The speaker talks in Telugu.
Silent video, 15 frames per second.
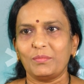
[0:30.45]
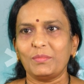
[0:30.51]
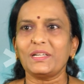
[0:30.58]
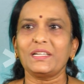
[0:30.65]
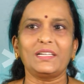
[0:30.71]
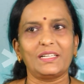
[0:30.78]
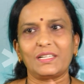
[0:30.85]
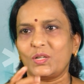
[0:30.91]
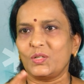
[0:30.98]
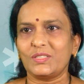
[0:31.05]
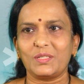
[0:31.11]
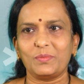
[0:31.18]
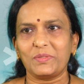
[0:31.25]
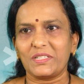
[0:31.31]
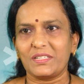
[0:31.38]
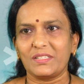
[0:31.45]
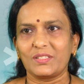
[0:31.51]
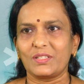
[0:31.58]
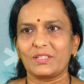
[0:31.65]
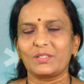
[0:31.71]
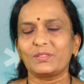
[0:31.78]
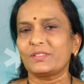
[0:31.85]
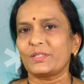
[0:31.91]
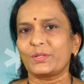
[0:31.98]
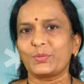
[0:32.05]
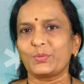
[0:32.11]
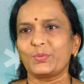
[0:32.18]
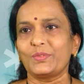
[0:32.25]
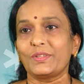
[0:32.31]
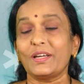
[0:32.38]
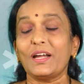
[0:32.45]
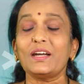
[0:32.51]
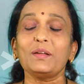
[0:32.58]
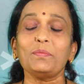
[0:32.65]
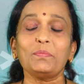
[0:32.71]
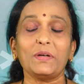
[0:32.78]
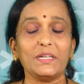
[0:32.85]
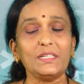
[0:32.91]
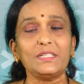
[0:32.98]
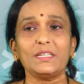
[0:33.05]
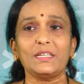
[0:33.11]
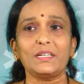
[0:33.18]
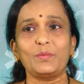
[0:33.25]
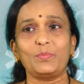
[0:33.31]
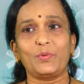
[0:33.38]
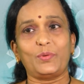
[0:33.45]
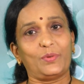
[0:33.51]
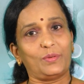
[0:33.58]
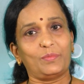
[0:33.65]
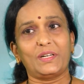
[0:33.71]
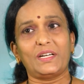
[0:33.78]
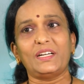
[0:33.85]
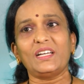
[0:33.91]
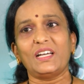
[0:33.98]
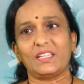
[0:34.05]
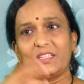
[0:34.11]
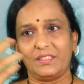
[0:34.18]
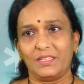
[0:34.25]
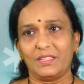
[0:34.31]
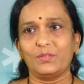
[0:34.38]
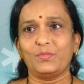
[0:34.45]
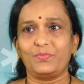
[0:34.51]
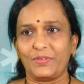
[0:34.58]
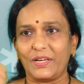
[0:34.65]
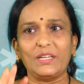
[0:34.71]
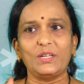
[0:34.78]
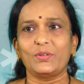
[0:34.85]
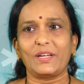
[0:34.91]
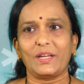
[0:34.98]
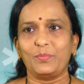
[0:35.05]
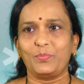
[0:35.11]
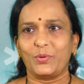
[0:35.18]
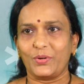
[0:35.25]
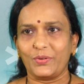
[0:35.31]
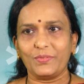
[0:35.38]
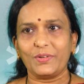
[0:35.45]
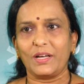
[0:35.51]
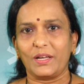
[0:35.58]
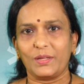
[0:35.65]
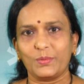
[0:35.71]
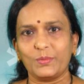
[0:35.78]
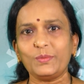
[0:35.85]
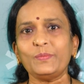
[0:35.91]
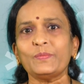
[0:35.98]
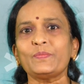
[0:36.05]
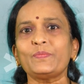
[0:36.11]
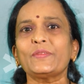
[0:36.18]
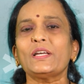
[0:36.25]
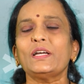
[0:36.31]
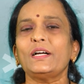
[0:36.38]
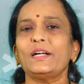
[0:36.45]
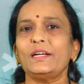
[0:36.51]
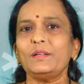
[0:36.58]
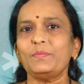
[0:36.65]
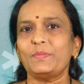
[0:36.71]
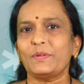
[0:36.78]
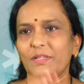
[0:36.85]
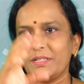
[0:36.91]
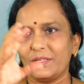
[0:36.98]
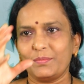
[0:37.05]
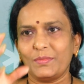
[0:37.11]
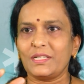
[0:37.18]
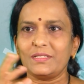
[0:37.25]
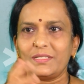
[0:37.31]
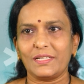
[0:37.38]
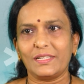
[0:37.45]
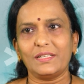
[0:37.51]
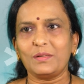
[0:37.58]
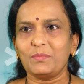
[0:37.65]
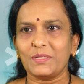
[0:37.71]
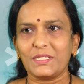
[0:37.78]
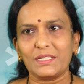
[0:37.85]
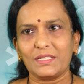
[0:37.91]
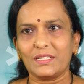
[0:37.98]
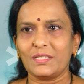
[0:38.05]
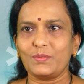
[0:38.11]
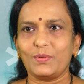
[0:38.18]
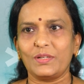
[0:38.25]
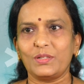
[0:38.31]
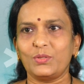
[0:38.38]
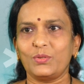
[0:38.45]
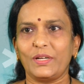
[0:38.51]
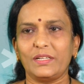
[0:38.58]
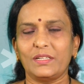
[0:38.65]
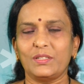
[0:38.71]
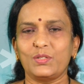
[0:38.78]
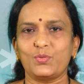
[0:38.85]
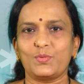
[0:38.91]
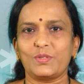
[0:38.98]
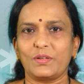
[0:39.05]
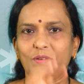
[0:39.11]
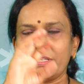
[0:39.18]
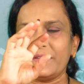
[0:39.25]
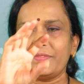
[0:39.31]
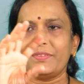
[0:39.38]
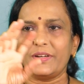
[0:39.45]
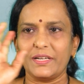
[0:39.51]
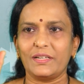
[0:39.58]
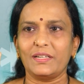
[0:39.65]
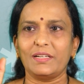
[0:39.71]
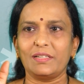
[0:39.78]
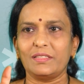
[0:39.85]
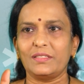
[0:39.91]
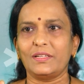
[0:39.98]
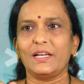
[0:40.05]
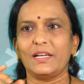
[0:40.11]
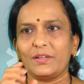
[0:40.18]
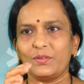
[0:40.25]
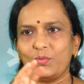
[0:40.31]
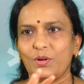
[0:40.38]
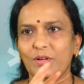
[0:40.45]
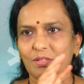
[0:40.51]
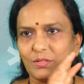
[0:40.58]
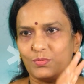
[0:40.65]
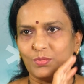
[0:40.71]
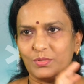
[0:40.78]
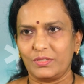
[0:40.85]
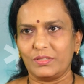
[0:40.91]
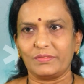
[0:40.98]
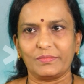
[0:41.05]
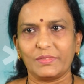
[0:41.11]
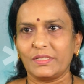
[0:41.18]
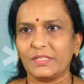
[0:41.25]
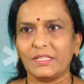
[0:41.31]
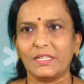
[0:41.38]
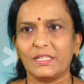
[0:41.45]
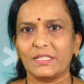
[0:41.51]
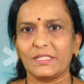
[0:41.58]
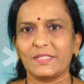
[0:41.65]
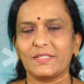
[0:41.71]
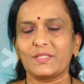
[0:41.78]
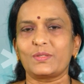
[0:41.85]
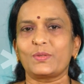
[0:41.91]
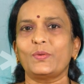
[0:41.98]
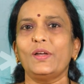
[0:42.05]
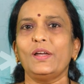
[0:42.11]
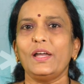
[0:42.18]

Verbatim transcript: మనకి ఈ కాన్స్టిపేషన్ జరుగుతుంది అంటే పని చేయకపోవడం అనంటే అది ఏదో ఫెయిల్యూర్ అయిపోవడం కాదు అంటే మన శరీరం పంచతత్వాలతో అయినది చూసాం కదా ఫైర్ ఎర్త్ యార్ వాటర్ వుడ్ ఈ ఎనర్జీస్తో